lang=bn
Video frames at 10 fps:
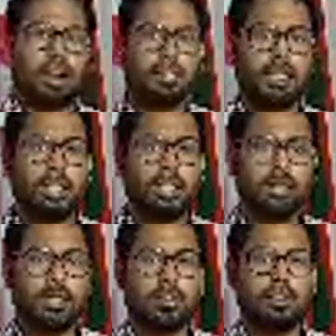
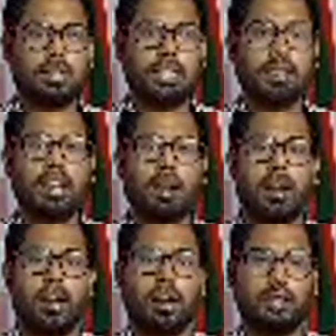সেক্ষেত্রে আসলে চীনে
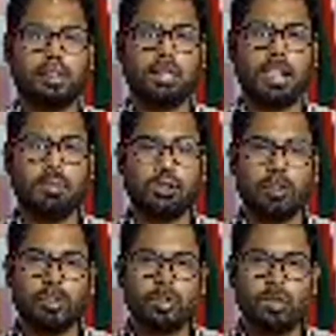চীনে
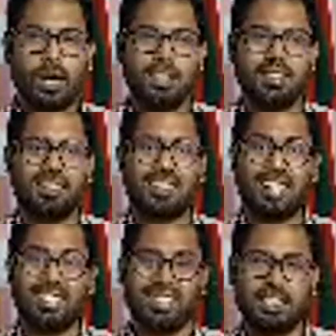অ্যাডমিশনের জন্য আইএলটিএস
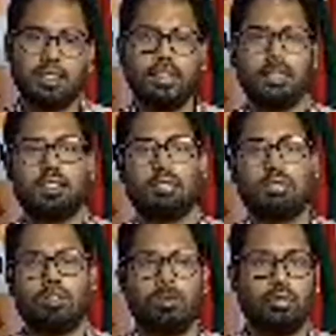লাগে কি না এটা নিয়ে একটা
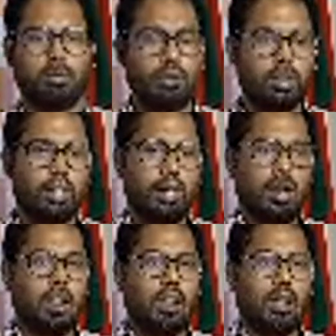কথা বলবো
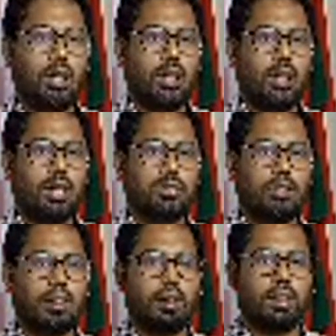
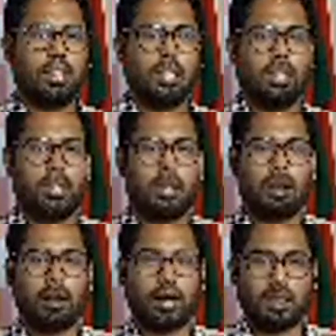আসলে
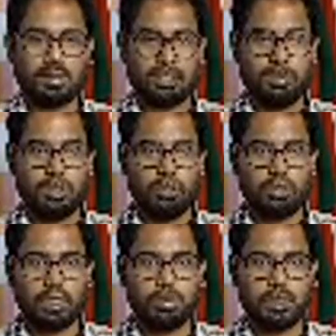আজকে
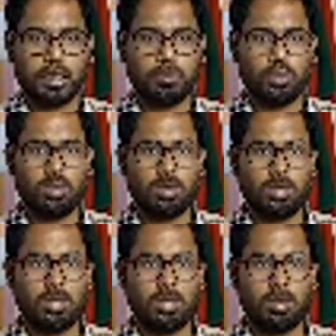ভিডিওতে আমি থাকবো
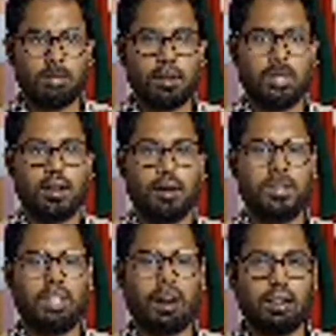
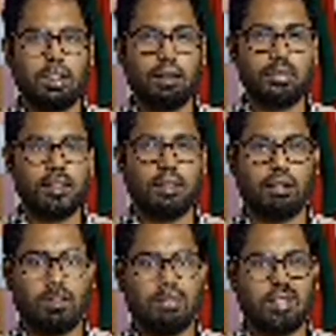এমডি রানা
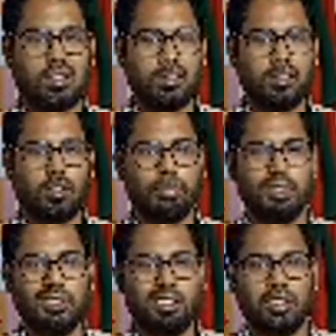সিনিয়র কনসালটেন্ট অফ
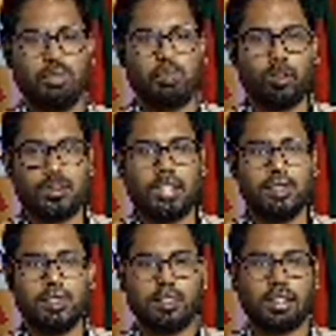ডিজিএড প্রো
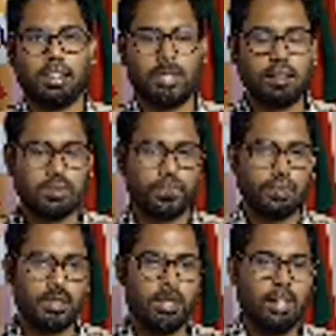স্টাডি ইন চায়নার
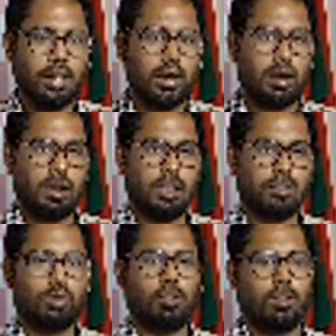
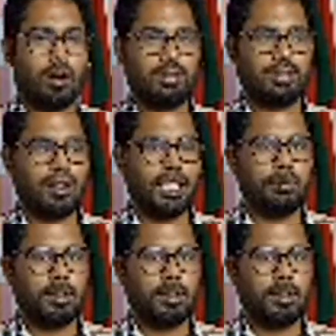সো আজকের লাইভটি